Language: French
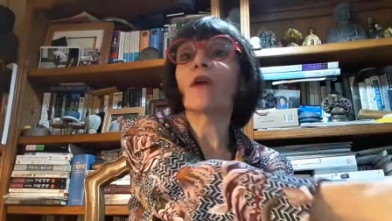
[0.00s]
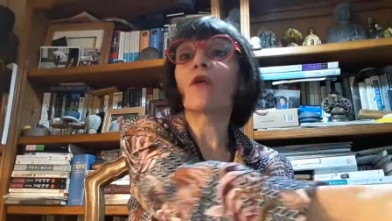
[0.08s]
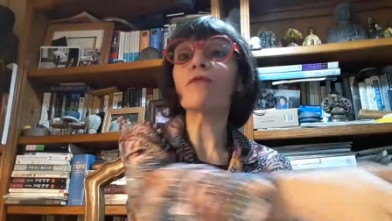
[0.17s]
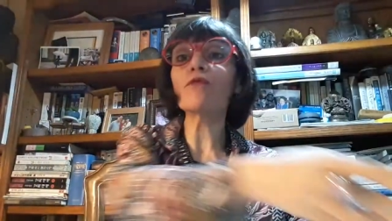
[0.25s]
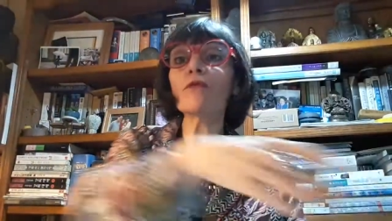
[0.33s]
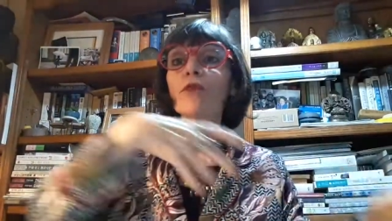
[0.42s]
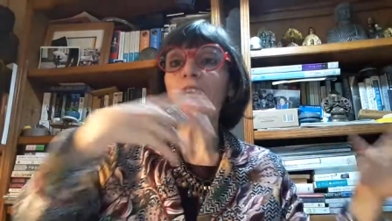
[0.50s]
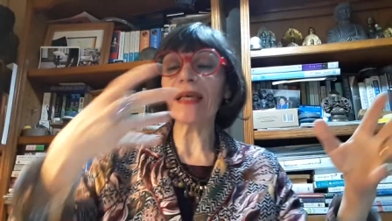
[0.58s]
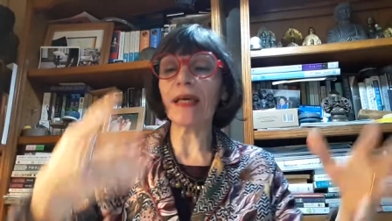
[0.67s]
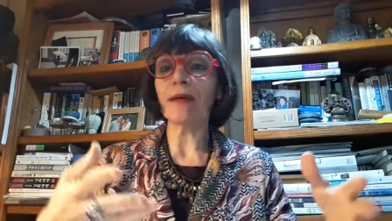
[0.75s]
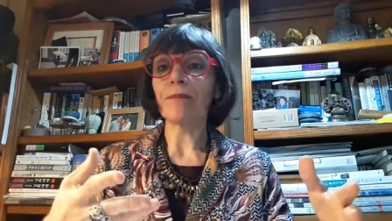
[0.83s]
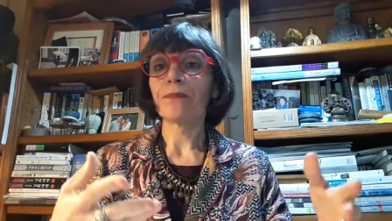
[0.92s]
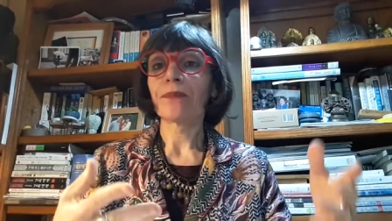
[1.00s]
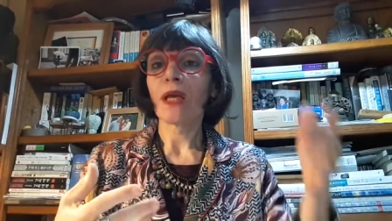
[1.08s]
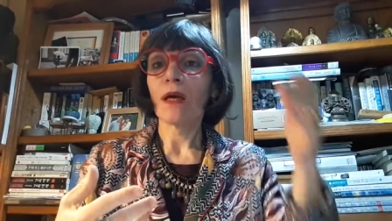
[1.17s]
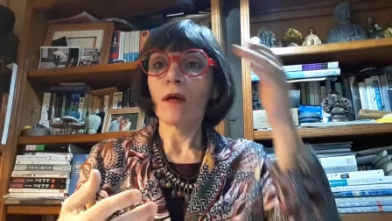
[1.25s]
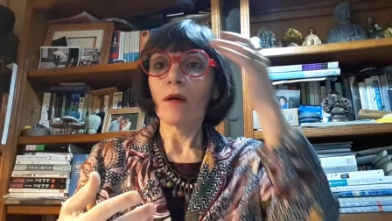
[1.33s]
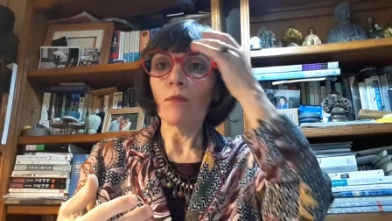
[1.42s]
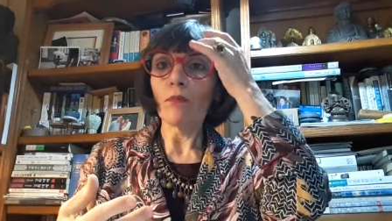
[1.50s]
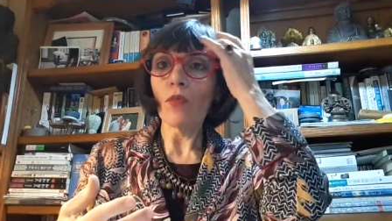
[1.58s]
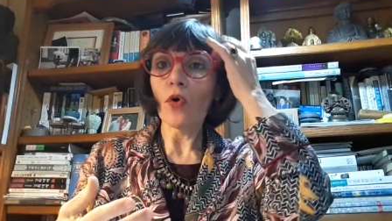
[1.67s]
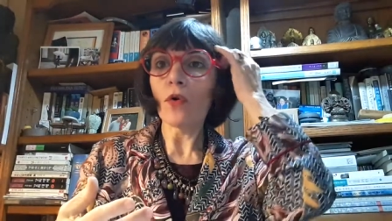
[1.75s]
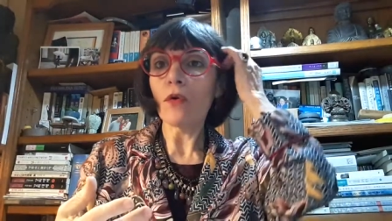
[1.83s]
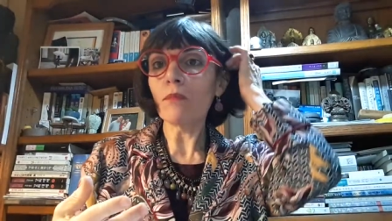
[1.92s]
Alors vous voyez,
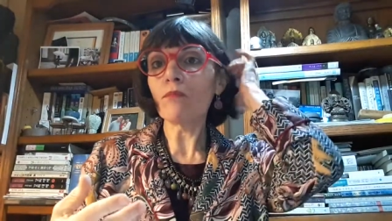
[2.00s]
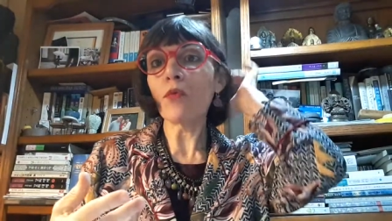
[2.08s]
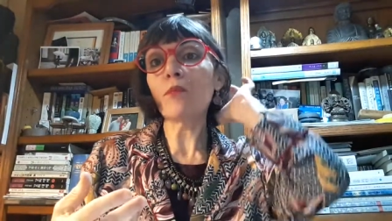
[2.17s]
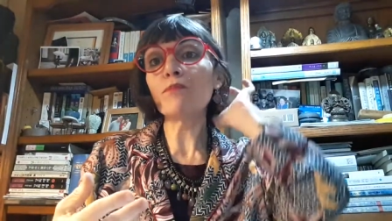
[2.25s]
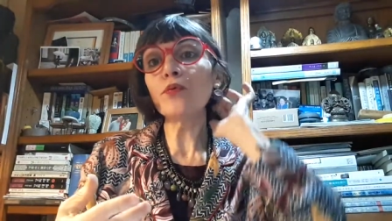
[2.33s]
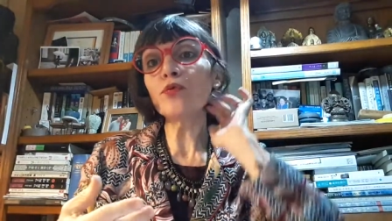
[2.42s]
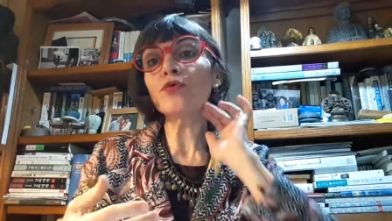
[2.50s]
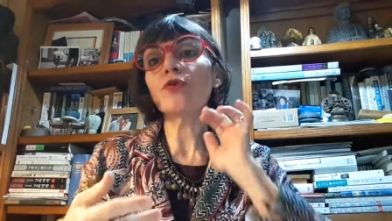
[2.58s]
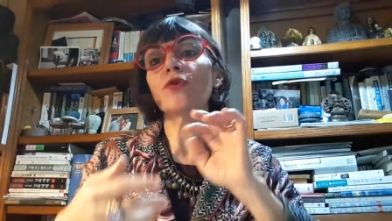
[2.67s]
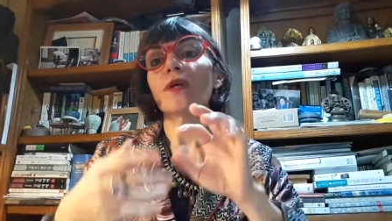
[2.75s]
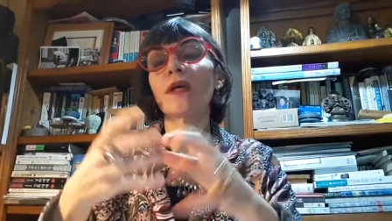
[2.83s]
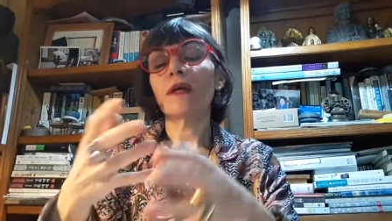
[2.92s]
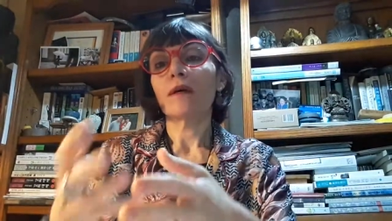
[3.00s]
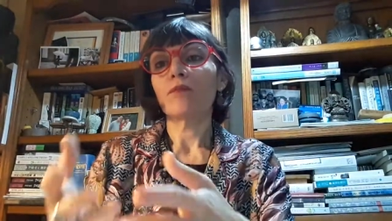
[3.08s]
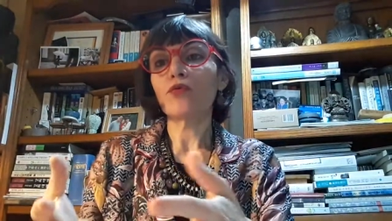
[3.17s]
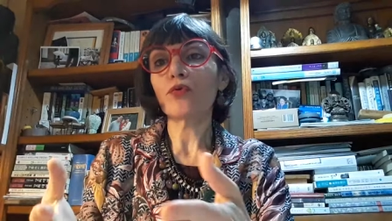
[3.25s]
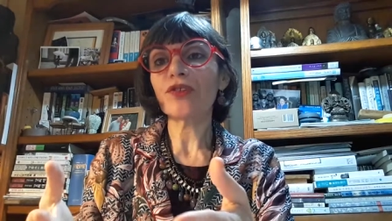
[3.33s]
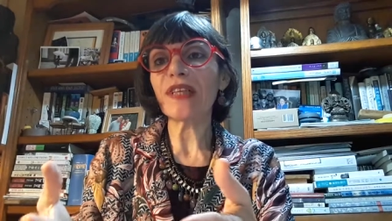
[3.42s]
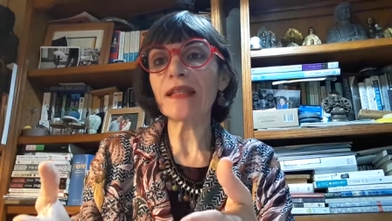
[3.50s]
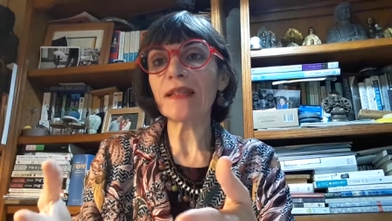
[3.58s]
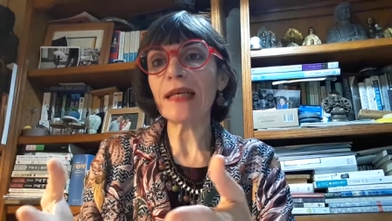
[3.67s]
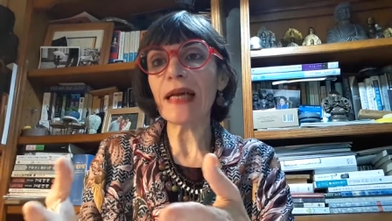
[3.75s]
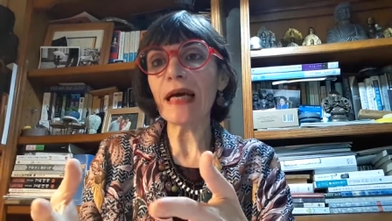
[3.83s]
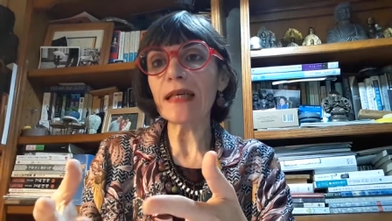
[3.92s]
mon, mon but pour
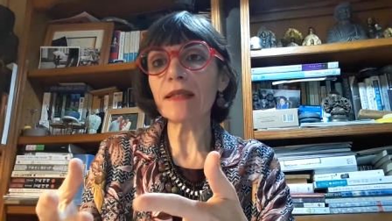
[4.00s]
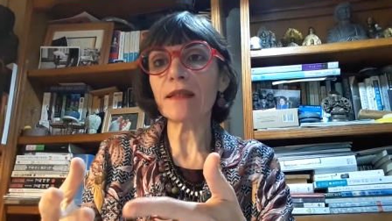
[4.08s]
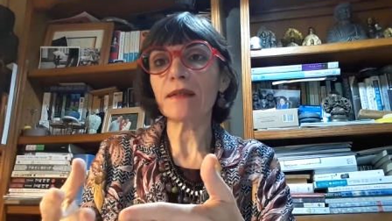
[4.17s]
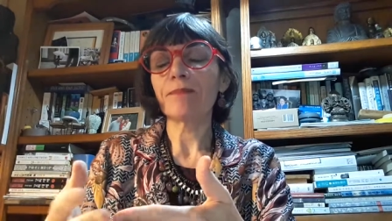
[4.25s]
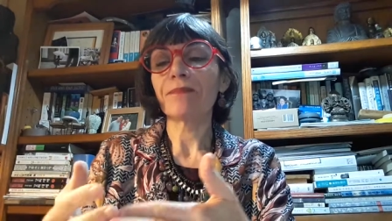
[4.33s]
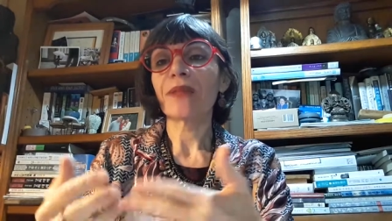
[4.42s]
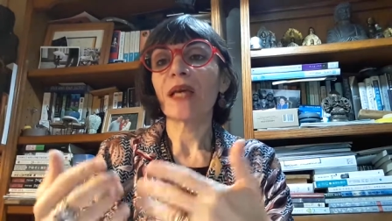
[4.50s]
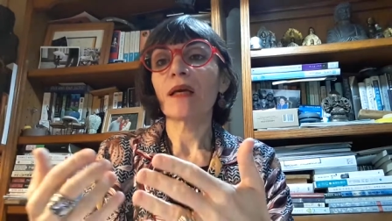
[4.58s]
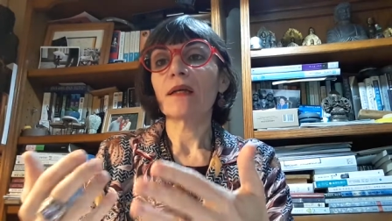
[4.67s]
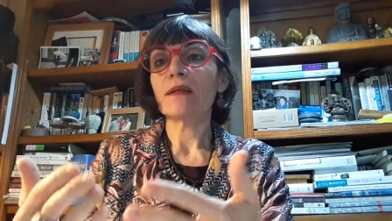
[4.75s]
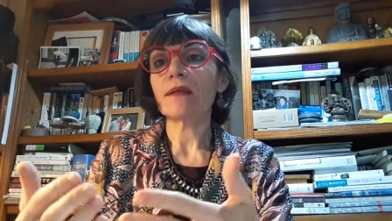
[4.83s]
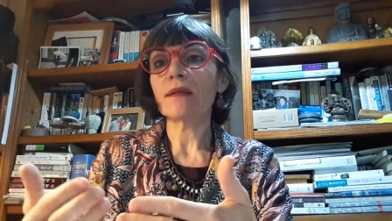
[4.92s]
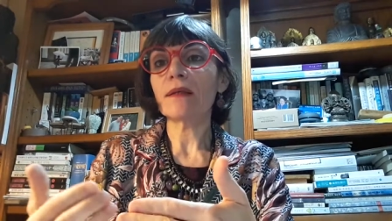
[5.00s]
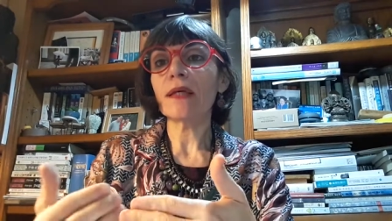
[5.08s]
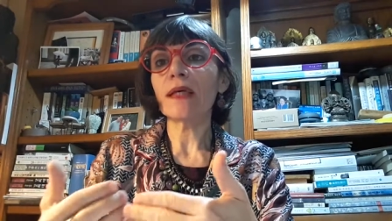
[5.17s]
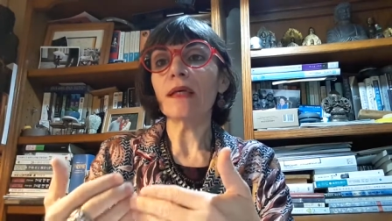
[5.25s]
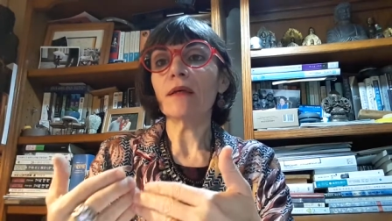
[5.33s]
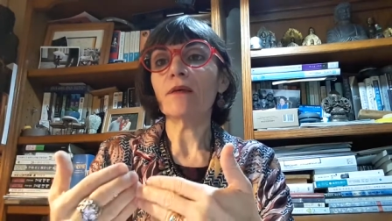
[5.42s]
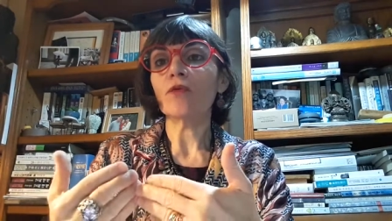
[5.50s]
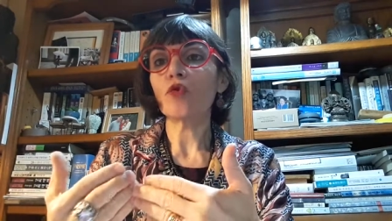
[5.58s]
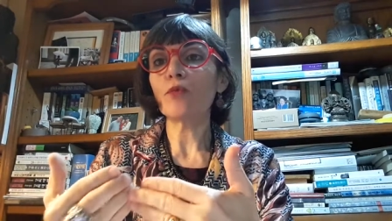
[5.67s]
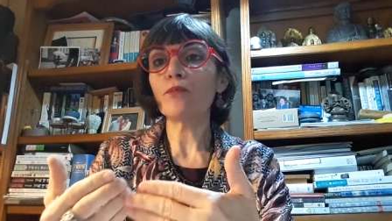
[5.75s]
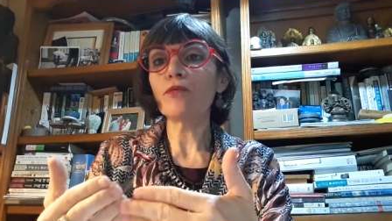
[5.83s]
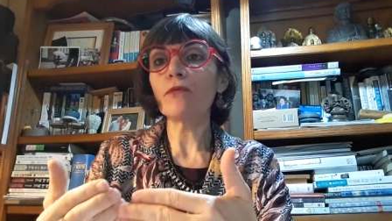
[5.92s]
cette classe, c'est
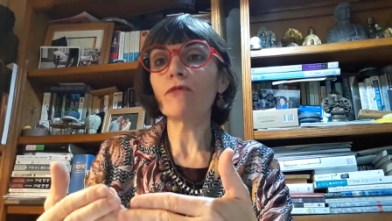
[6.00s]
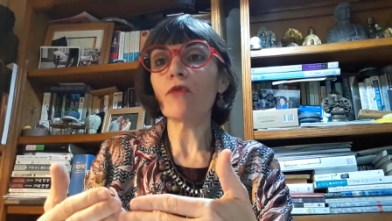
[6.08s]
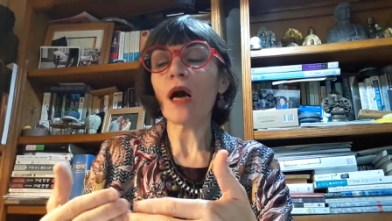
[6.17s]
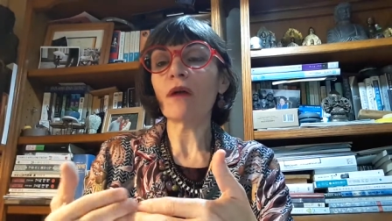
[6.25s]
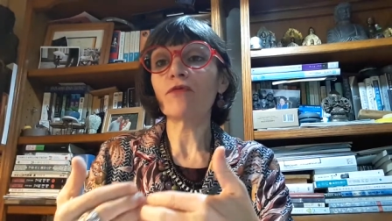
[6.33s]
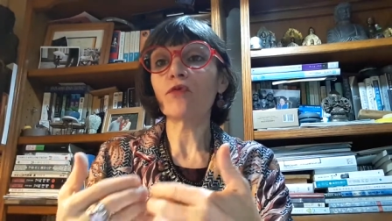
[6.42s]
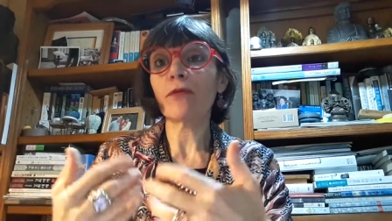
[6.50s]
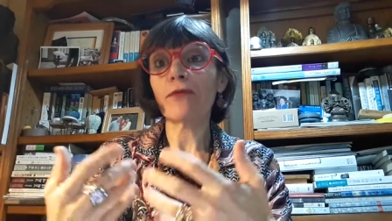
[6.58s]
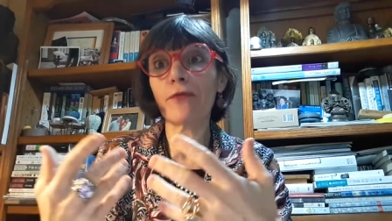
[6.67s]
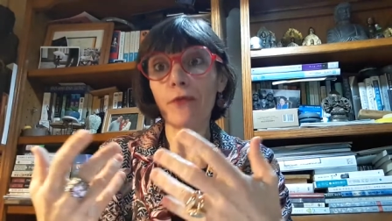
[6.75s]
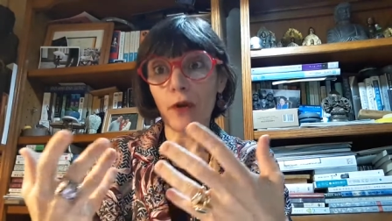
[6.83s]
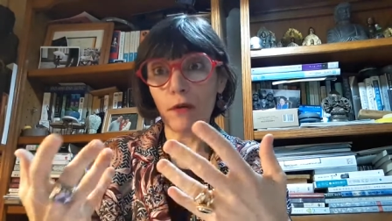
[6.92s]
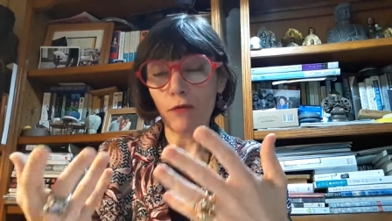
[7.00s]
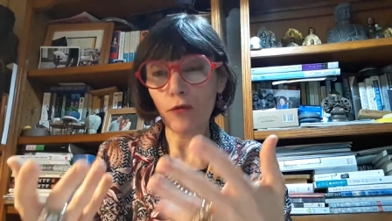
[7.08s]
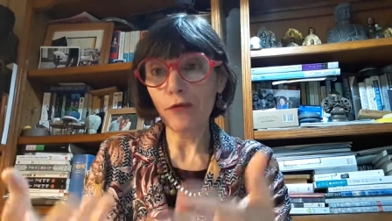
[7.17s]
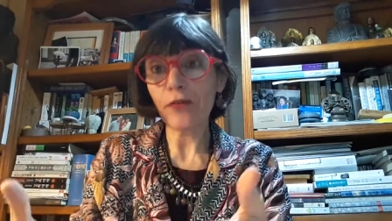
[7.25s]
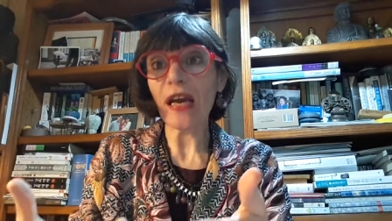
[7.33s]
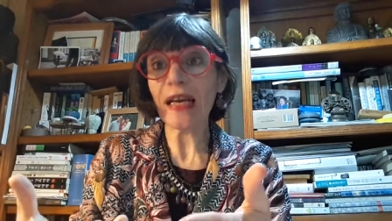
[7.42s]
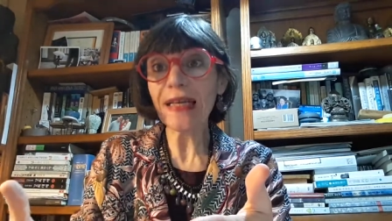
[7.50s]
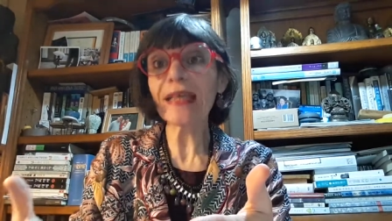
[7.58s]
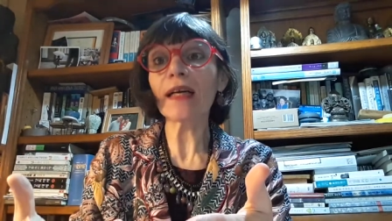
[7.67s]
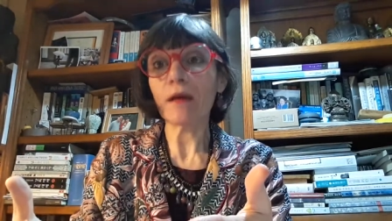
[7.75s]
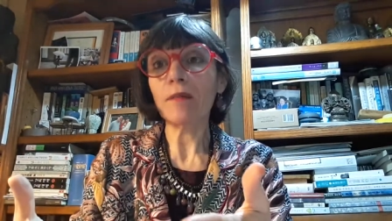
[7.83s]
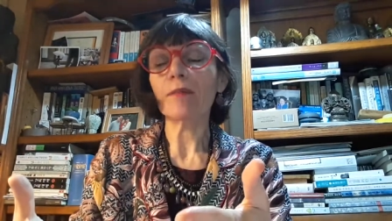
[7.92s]
de pouvoir vous, vous faire
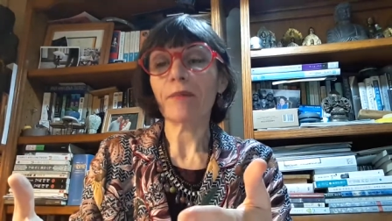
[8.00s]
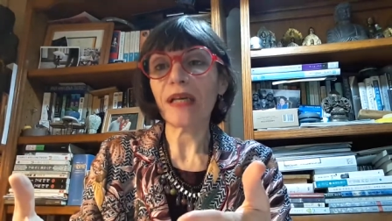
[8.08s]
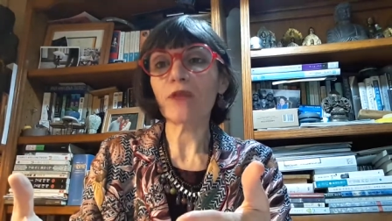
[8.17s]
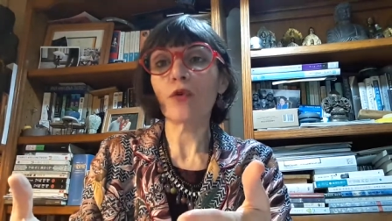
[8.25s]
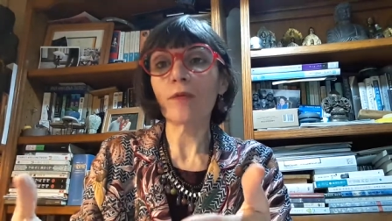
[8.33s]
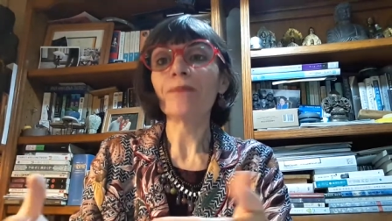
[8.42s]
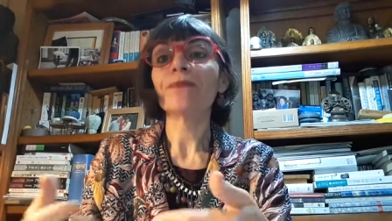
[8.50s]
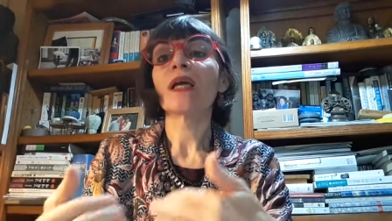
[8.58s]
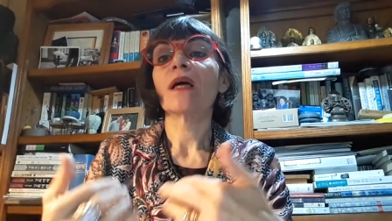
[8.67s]
lire. Pardon.